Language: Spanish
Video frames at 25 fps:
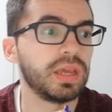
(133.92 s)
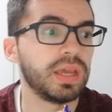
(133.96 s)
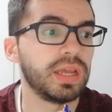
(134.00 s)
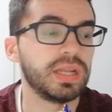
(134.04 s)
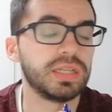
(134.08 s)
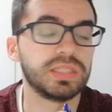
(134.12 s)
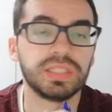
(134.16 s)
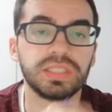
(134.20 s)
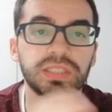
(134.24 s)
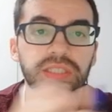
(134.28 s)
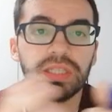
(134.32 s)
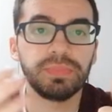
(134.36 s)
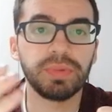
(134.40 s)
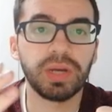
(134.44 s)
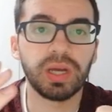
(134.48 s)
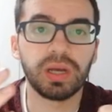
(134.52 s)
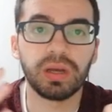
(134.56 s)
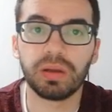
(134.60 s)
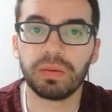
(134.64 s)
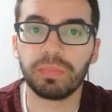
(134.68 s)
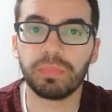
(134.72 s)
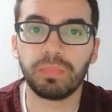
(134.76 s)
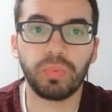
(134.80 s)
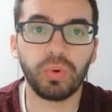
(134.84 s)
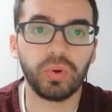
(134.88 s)
El sistema
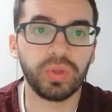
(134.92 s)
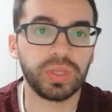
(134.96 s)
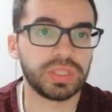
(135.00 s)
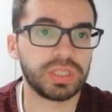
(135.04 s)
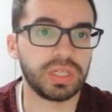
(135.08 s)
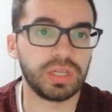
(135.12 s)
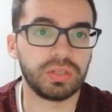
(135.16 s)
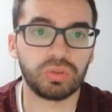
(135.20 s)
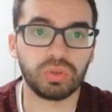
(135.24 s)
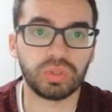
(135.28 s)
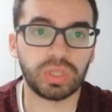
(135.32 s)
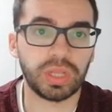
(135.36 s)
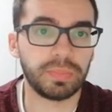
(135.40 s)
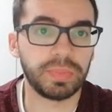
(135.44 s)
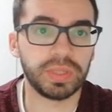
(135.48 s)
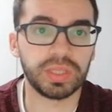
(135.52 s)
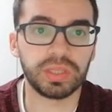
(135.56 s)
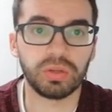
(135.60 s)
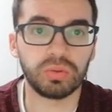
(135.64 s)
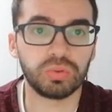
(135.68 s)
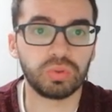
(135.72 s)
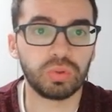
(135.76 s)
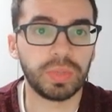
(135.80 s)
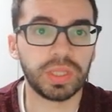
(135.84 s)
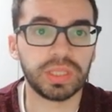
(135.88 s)
puede ser
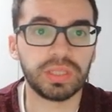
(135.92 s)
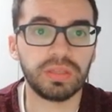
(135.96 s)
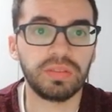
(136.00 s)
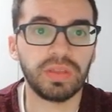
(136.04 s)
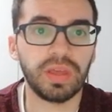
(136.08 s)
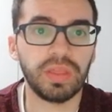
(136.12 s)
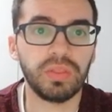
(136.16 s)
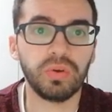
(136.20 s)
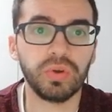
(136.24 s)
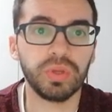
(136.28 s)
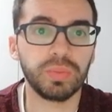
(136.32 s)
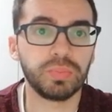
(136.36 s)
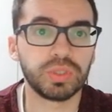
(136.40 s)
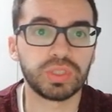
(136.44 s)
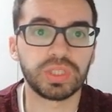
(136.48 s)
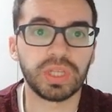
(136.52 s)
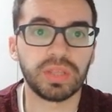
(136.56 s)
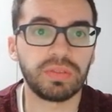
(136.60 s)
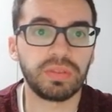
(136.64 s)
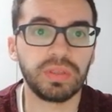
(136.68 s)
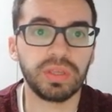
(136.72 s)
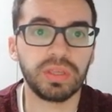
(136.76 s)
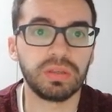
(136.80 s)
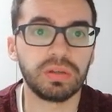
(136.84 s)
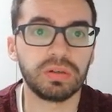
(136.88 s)
totalmente automatizado y muy
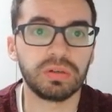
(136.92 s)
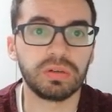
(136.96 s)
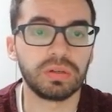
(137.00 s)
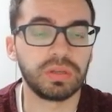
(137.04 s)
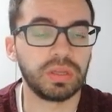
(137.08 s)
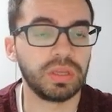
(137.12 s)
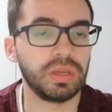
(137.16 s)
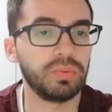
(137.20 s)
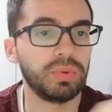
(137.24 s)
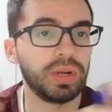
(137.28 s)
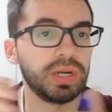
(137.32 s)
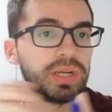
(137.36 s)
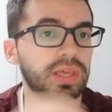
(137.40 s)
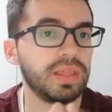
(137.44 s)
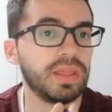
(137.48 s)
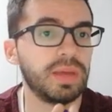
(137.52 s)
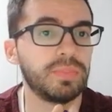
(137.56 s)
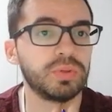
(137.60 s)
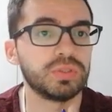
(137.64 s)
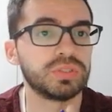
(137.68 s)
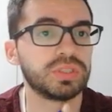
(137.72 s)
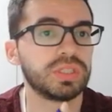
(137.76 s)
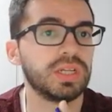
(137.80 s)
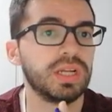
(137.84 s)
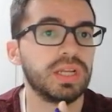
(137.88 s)
sencillo. Igual que
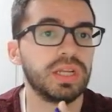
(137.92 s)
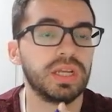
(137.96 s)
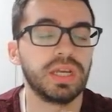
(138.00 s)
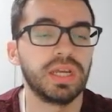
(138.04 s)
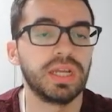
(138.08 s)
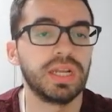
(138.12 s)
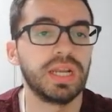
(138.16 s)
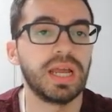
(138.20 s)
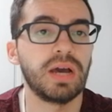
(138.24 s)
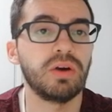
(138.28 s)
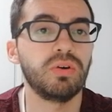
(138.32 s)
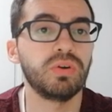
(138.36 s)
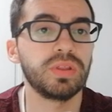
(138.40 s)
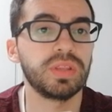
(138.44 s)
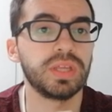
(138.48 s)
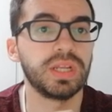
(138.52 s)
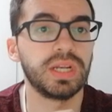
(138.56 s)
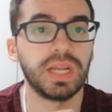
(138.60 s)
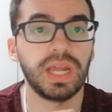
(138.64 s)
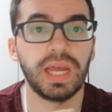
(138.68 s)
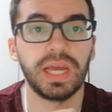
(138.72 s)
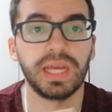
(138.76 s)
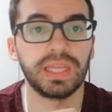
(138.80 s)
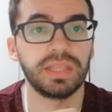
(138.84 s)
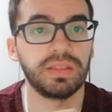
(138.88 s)
damos la orden
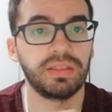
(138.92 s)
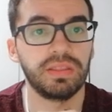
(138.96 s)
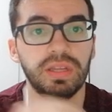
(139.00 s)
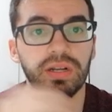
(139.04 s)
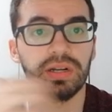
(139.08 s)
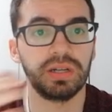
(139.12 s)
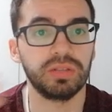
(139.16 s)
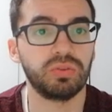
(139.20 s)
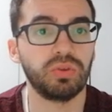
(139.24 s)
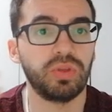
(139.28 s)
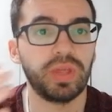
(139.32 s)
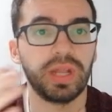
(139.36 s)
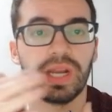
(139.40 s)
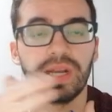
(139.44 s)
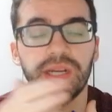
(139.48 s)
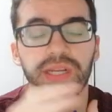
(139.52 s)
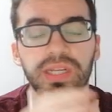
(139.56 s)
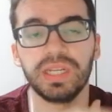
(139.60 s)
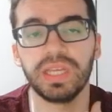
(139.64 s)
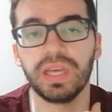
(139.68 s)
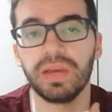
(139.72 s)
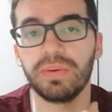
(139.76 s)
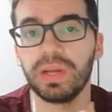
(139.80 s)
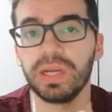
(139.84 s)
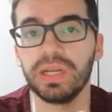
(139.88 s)
a que cierre toda la
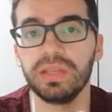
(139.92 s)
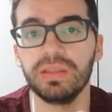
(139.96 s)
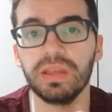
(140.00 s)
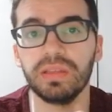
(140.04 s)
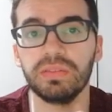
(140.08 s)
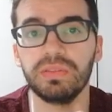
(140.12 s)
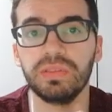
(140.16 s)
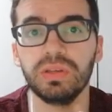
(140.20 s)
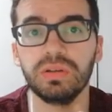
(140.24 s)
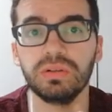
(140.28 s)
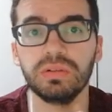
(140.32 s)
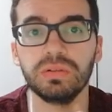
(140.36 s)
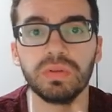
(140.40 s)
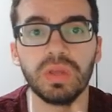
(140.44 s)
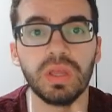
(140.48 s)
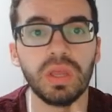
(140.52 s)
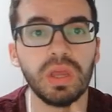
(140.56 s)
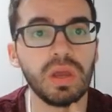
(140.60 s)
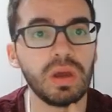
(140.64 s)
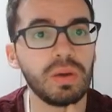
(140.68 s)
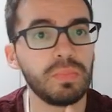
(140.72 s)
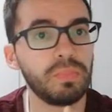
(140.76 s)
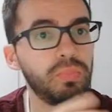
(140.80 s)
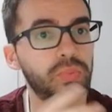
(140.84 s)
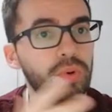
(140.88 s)
línea de validación,
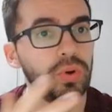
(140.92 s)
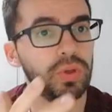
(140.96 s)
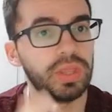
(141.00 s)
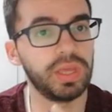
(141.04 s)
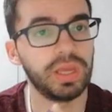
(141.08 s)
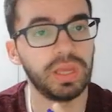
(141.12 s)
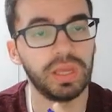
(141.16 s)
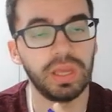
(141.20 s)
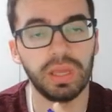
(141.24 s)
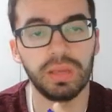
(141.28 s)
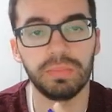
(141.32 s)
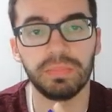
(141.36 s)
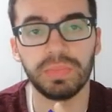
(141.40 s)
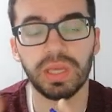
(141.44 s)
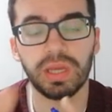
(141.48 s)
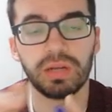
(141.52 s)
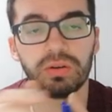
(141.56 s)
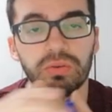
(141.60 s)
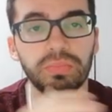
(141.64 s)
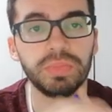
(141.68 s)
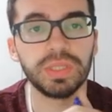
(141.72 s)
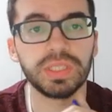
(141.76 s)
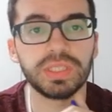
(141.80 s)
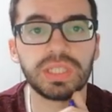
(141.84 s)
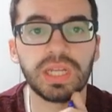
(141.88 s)
puede enviar
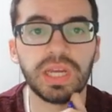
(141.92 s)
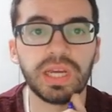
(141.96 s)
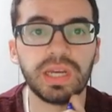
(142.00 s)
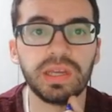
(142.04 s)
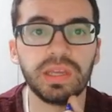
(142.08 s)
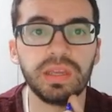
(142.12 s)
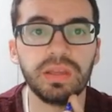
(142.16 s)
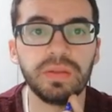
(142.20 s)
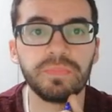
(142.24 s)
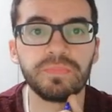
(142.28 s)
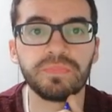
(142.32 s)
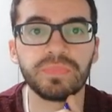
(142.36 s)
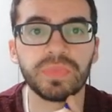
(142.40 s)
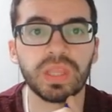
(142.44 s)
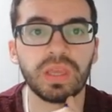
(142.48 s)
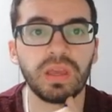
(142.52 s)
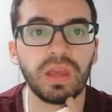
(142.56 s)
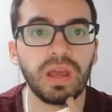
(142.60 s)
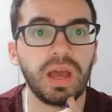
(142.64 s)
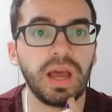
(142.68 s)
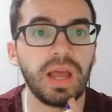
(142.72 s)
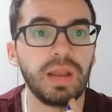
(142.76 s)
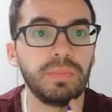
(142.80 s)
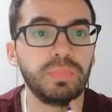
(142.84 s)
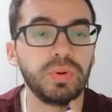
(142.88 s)
un mensaje
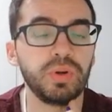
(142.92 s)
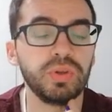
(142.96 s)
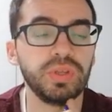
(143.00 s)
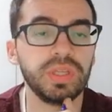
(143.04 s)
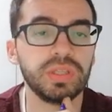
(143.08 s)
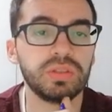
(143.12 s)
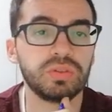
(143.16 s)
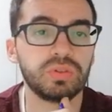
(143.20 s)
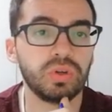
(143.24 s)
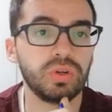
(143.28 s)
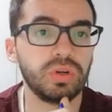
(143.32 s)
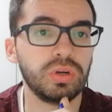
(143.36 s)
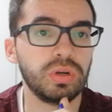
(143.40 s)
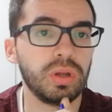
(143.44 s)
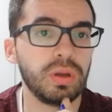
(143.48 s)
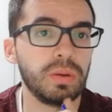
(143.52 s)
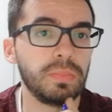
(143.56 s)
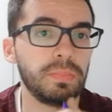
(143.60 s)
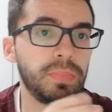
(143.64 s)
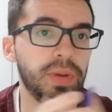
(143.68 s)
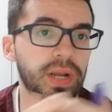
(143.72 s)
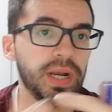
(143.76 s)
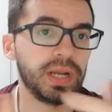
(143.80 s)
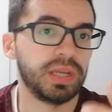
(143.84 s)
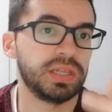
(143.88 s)
al proyector
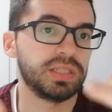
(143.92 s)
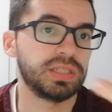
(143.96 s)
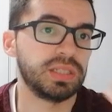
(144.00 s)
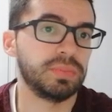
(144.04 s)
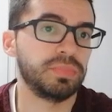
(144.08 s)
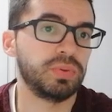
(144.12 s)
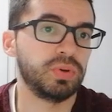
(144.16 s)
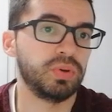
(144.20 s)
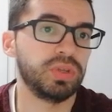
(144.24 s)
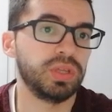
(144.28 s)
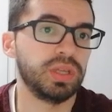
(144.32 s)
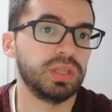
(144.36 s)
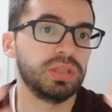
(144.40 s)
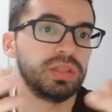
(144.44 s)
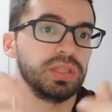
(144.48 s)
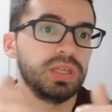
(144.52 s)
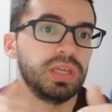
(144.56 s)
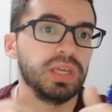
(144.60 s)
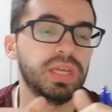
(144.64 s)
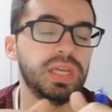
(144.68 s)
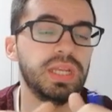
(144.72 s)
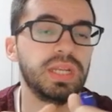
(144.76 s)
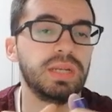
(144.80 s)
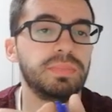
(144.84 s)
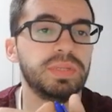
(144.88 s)
para que se
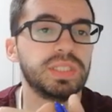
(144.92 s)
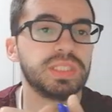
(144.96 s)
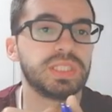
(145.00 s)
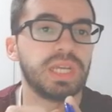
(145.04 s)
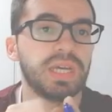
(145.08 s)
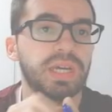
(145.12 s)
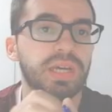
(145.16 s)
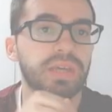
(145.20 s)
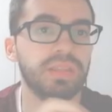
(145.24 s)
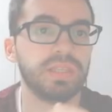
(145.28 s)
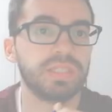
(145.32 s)
proyecte el mensaje